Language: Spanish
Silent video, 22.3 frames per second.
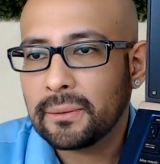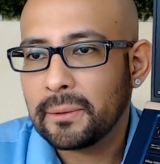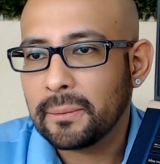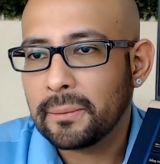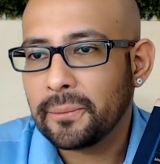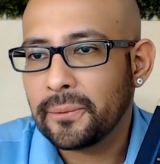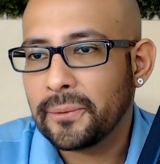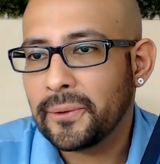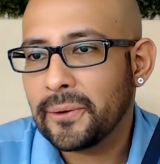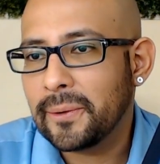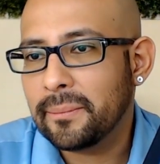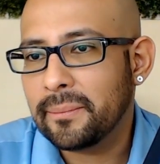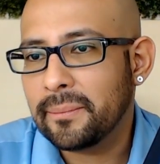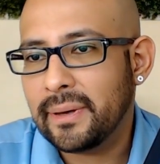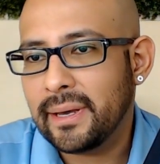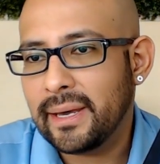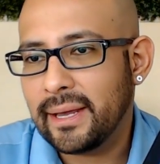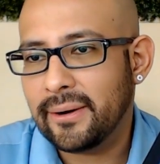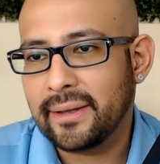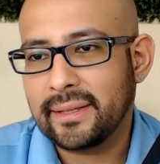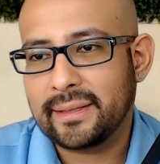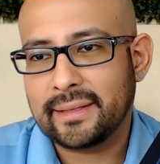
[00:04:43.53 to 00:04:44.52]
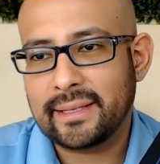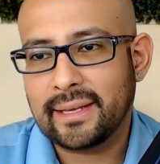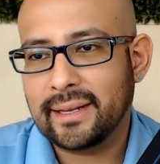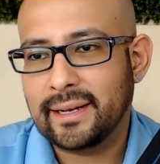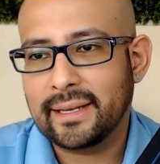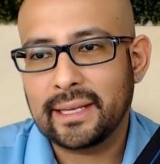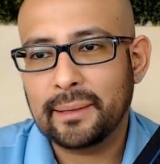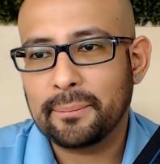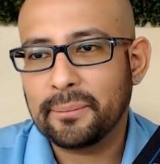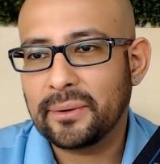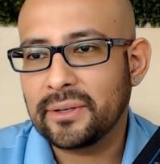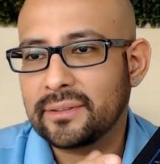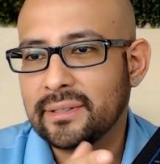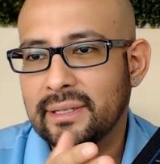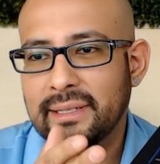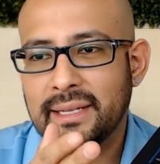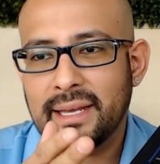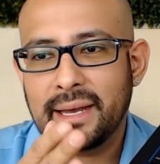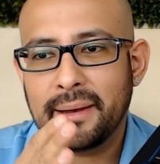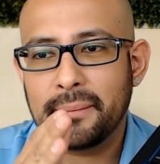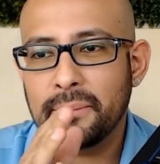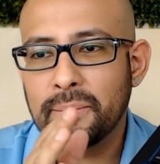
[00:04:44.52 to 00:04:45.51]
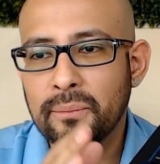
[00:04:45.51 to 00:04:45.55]
Como pudieron ver, ahorita el equipo
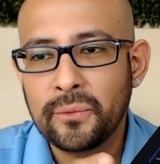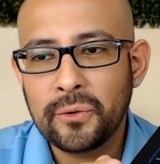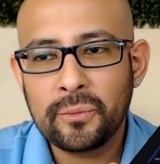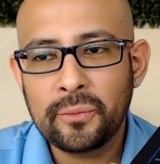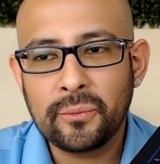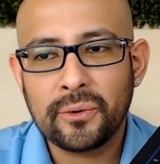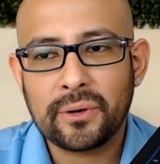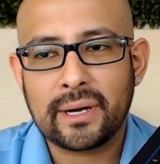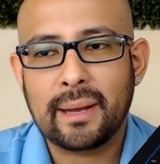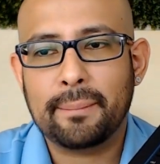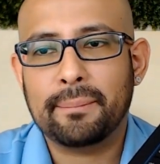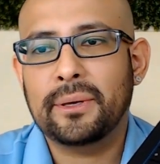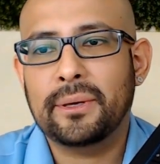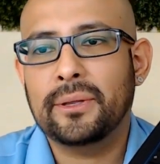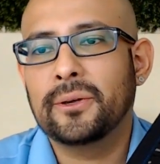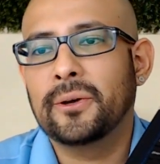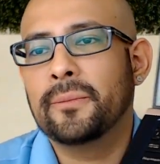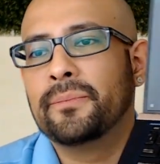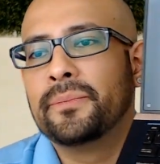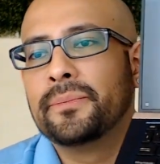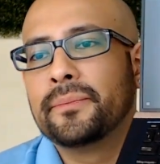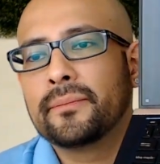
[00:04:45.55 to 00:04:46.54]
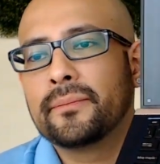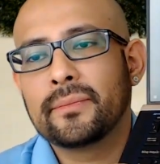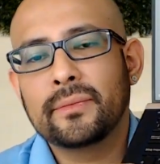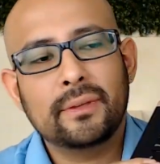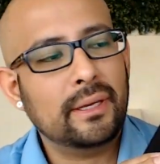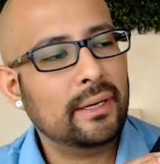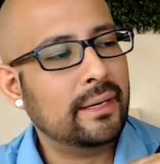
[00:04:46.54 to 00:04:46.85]
encendía muy, muy rápido.